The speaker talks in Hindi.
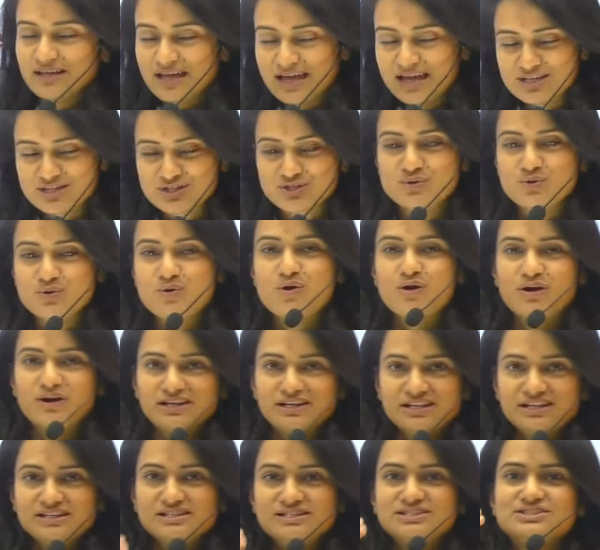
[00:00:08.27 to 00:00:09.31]
एस ओ
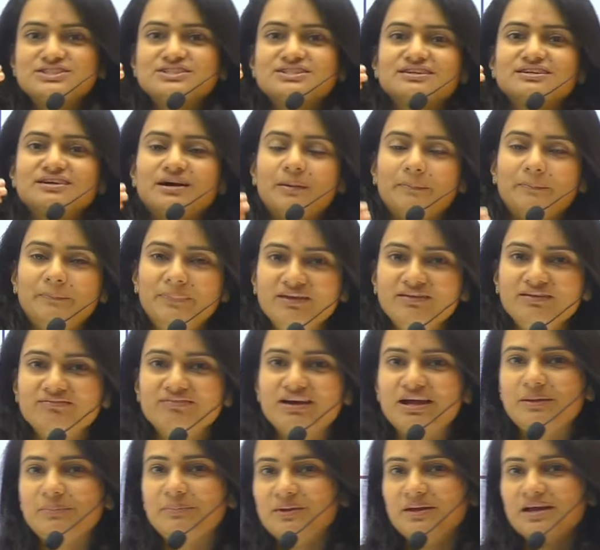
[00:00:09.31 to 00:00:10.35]
हॉर्टिकल्चर का पी
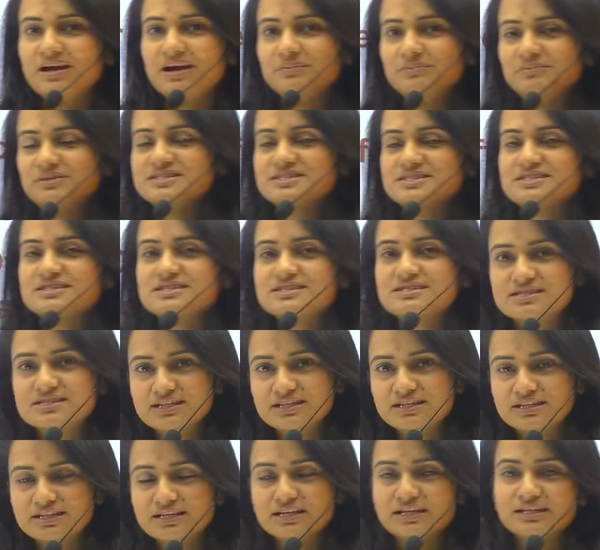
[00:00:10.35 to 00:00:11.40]
वाई पी हम डिस्कस कर
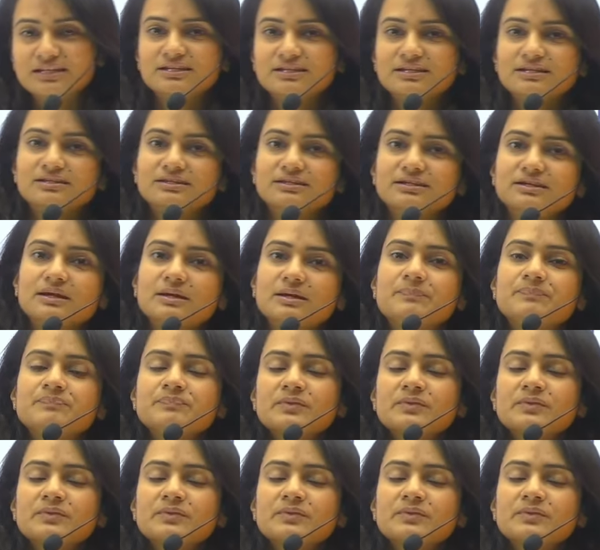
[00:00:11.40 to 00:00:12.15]
रहे थे ठीक है